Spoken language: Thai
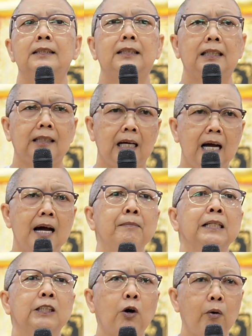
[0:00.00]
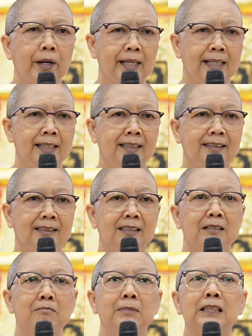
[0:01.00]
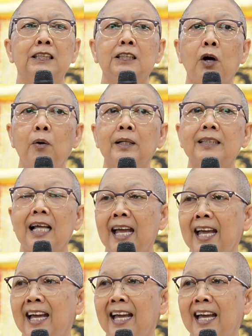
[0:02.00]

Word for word: ศรัทธามันถอยมันต้อแต